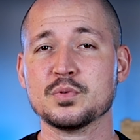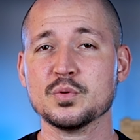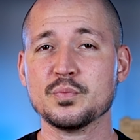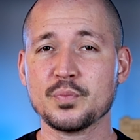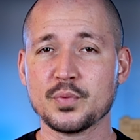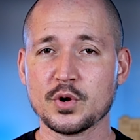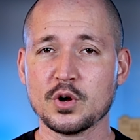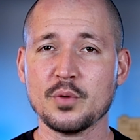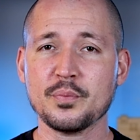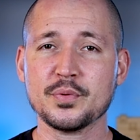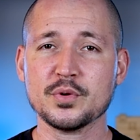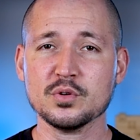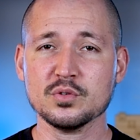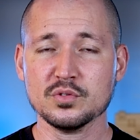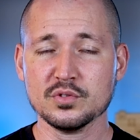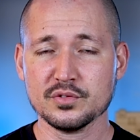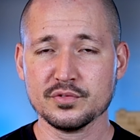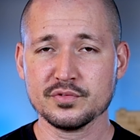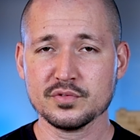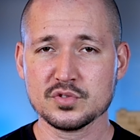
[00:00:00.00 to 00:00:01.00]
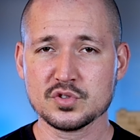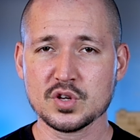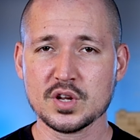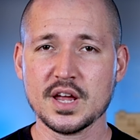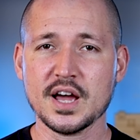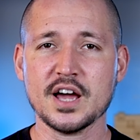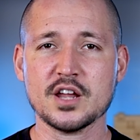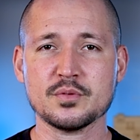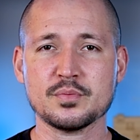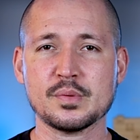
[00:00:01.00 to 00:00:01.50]
para o próprio
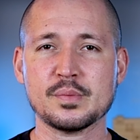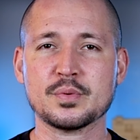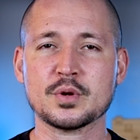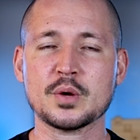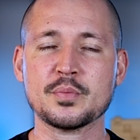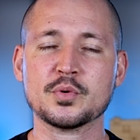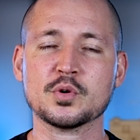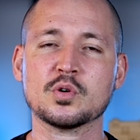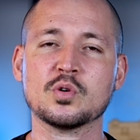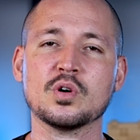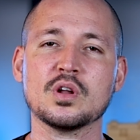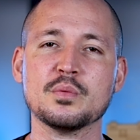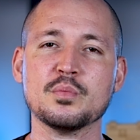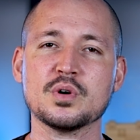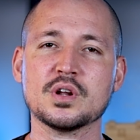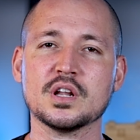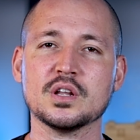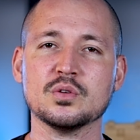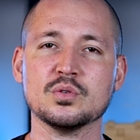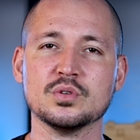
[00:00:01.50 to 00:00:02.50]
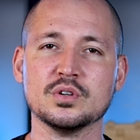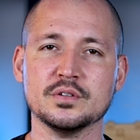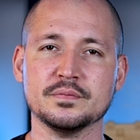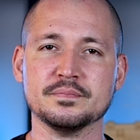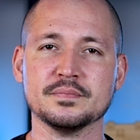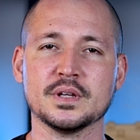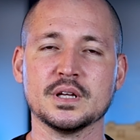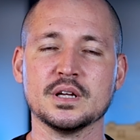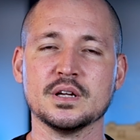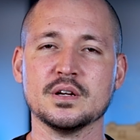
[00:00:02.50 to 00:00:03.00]
funcionário, para o próprio
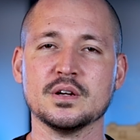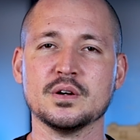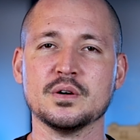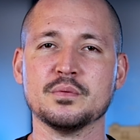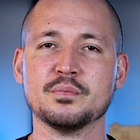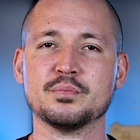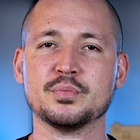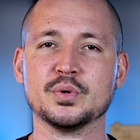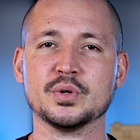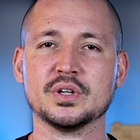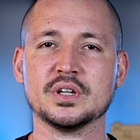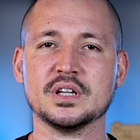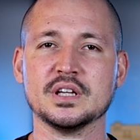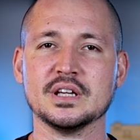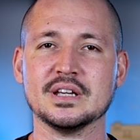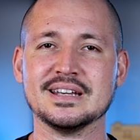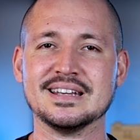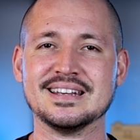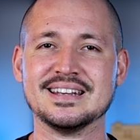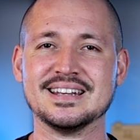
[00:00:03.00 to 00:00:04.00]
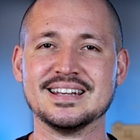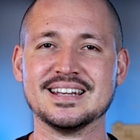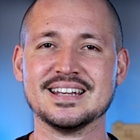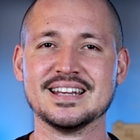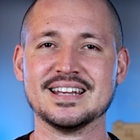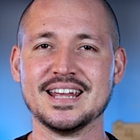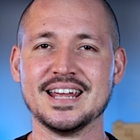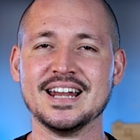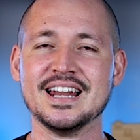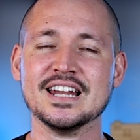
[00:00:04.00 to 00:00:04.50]
colaborador, porque
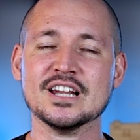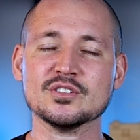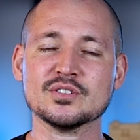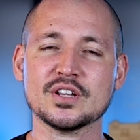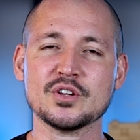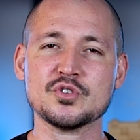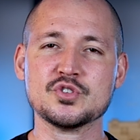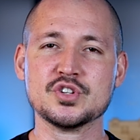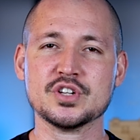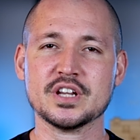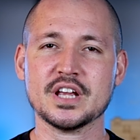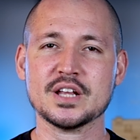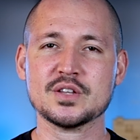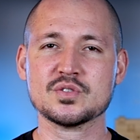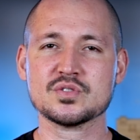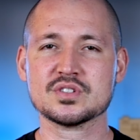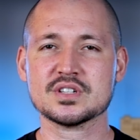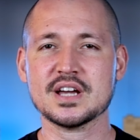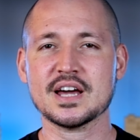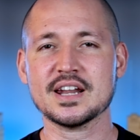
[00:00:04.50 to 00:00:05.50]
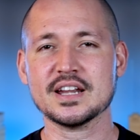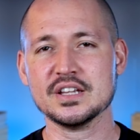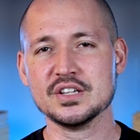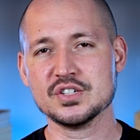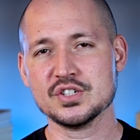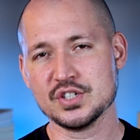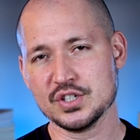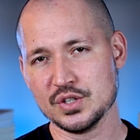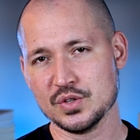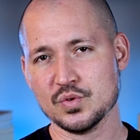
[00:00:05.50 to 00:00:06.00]
ele não tem os direitos
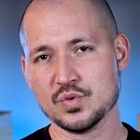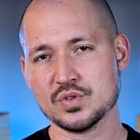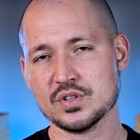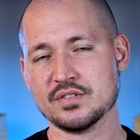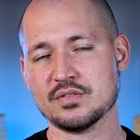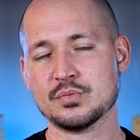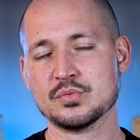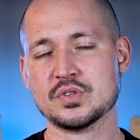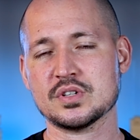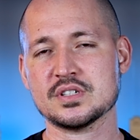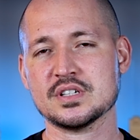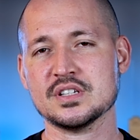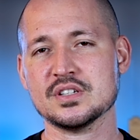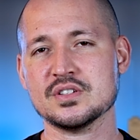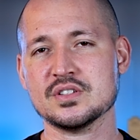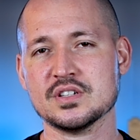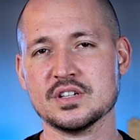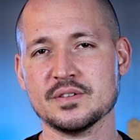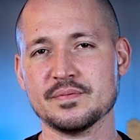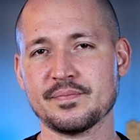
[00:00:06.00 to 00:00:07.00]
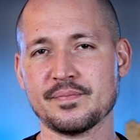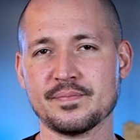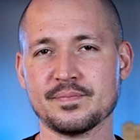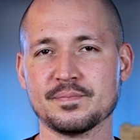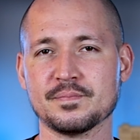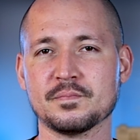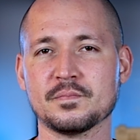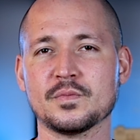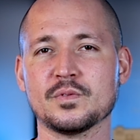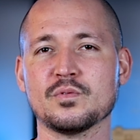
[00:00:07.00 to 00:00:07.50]
garantidos, né, vamos assim dizer,
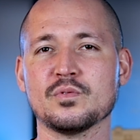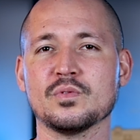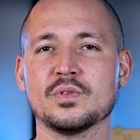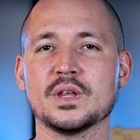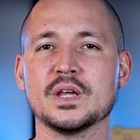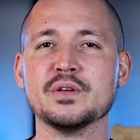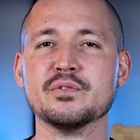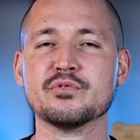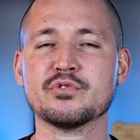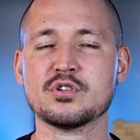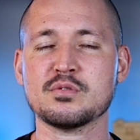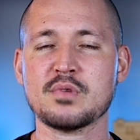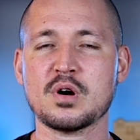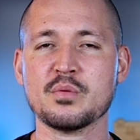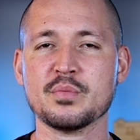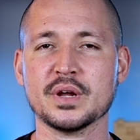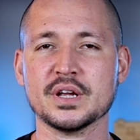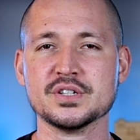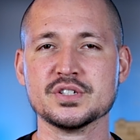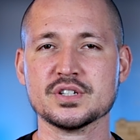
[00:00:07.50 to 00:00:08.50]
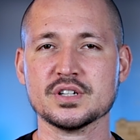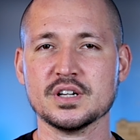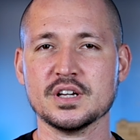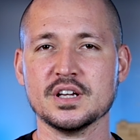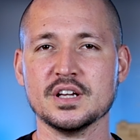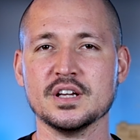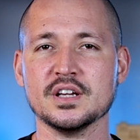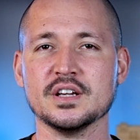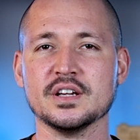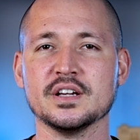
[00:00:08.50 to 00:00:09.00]
informalmente.
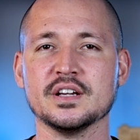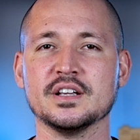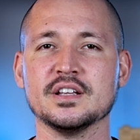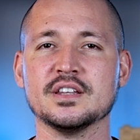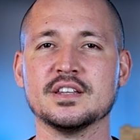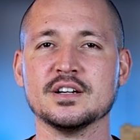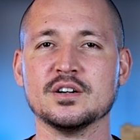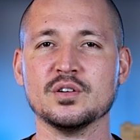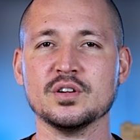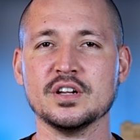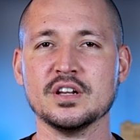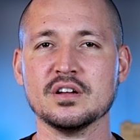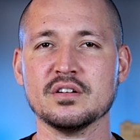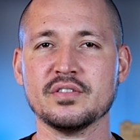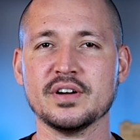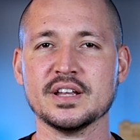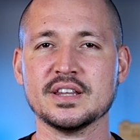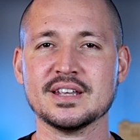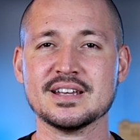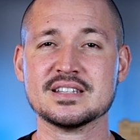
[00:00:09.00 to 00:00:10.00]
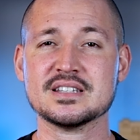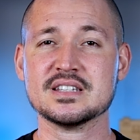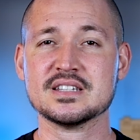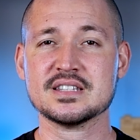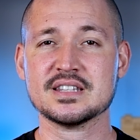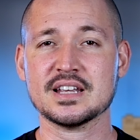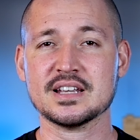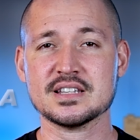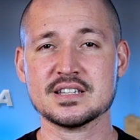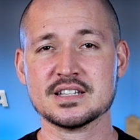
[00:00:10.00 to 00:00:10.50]
Então ele não vai ter
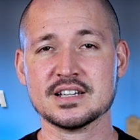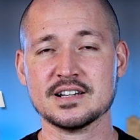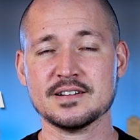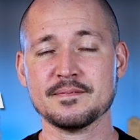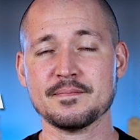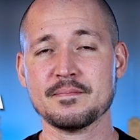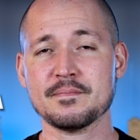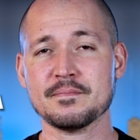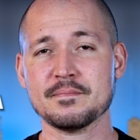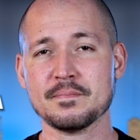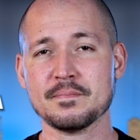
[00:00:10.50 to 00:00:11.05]
assistência